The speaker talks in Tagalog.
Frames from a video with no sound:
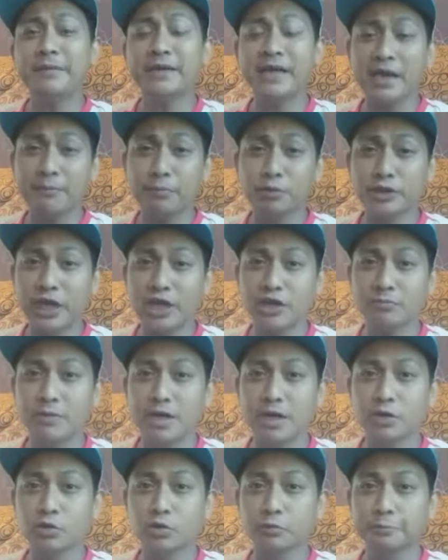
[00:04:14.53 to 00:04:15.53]
marami po tayong
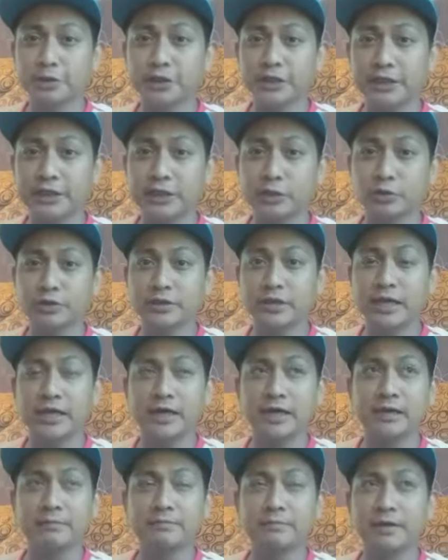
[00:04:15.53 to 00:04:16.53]
mga group chat dito
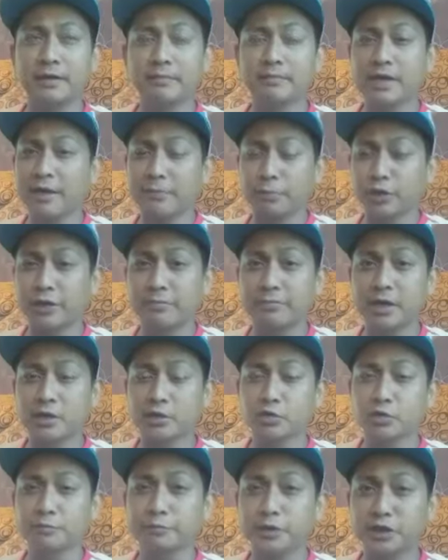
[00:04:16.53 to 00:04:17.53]
sa, marami po tayong
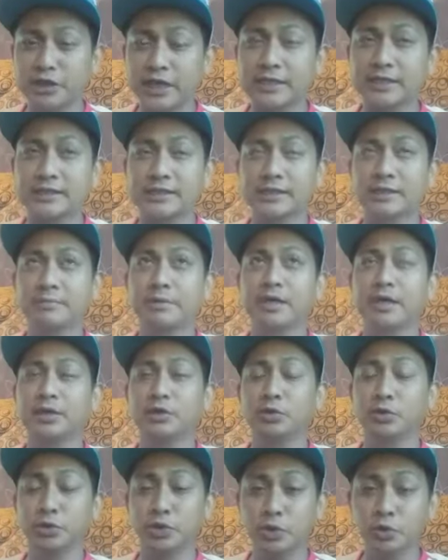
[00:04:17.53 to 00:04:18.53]
mga group chat sa mga
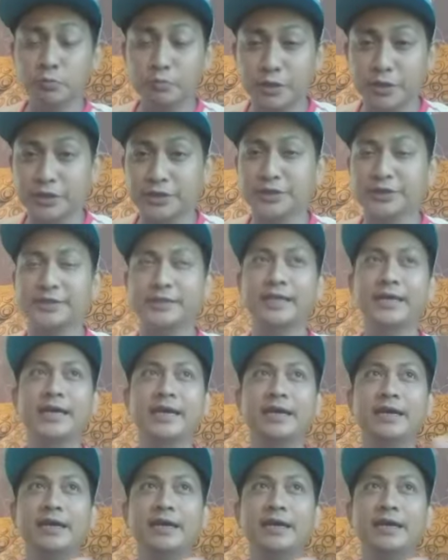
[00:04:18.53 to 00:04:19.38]
YouTubers.